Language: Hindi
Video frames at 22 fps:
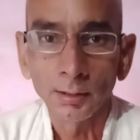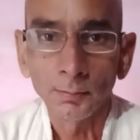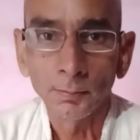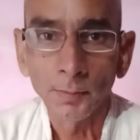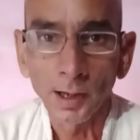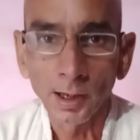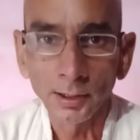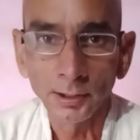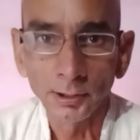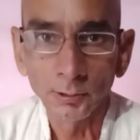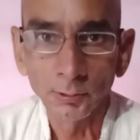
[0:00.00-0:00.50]

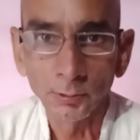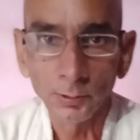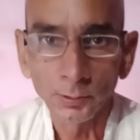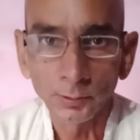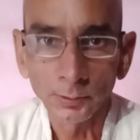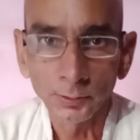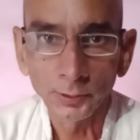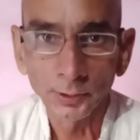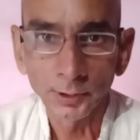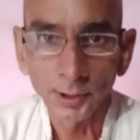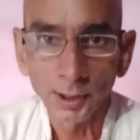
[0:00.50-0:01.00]
पांडवों
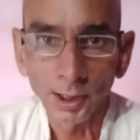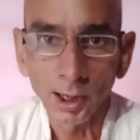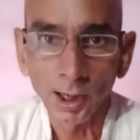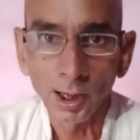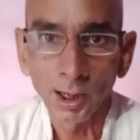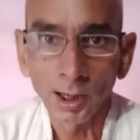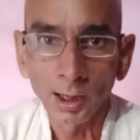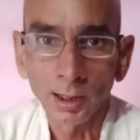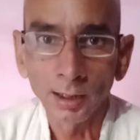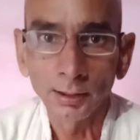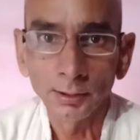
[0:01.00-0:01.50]
से
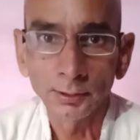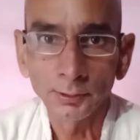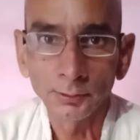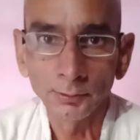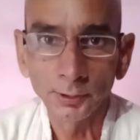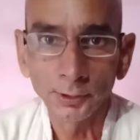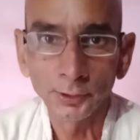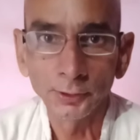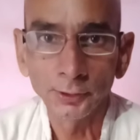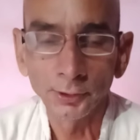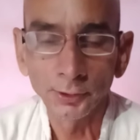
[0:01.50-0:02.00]
कहा
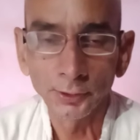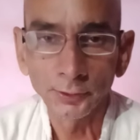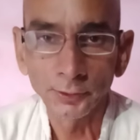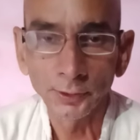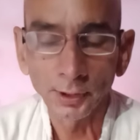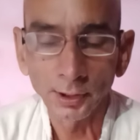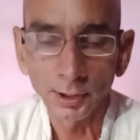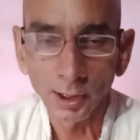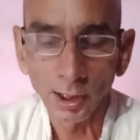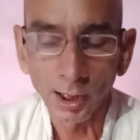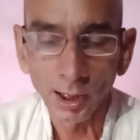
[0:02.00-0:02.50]
युधिष्ठिर
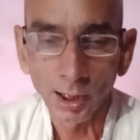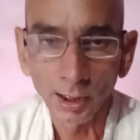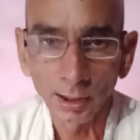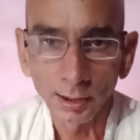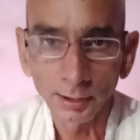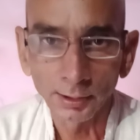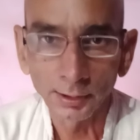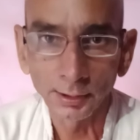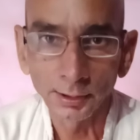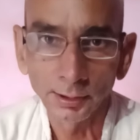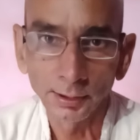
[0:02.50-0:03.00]
से कहा
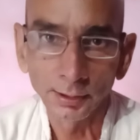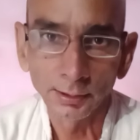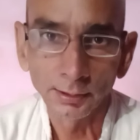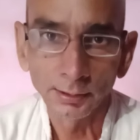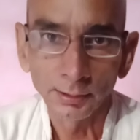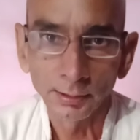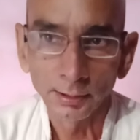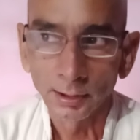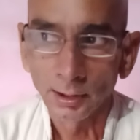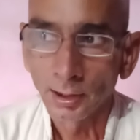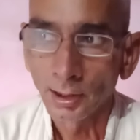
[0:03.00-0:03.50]
कि
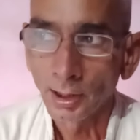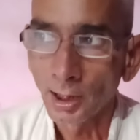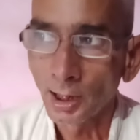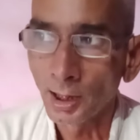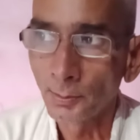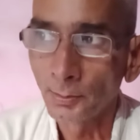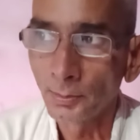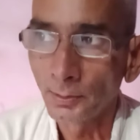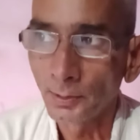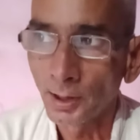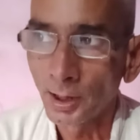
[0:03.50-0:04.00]

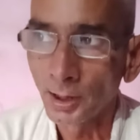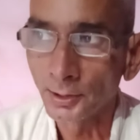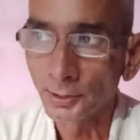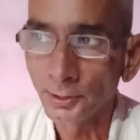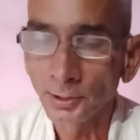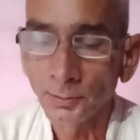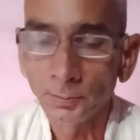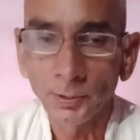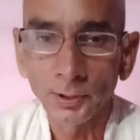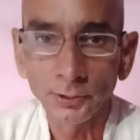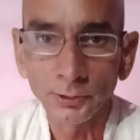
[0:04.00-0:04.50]
अब
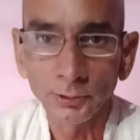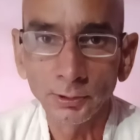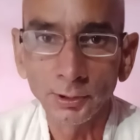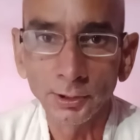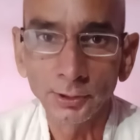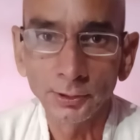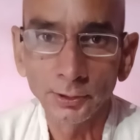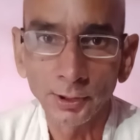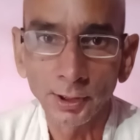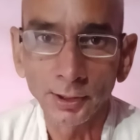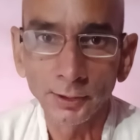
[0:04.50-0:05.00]
अग्नि
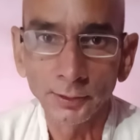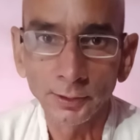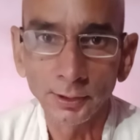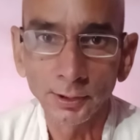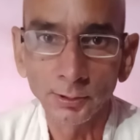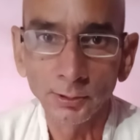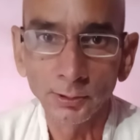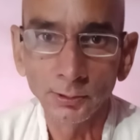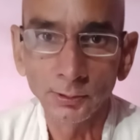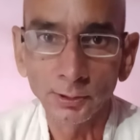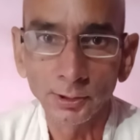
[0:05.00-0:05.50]
प्रज्वलित कैसे
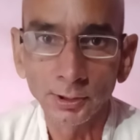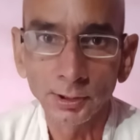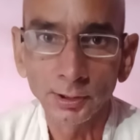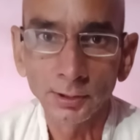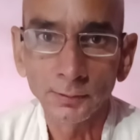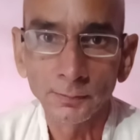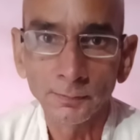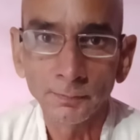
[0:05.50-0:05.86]
होगी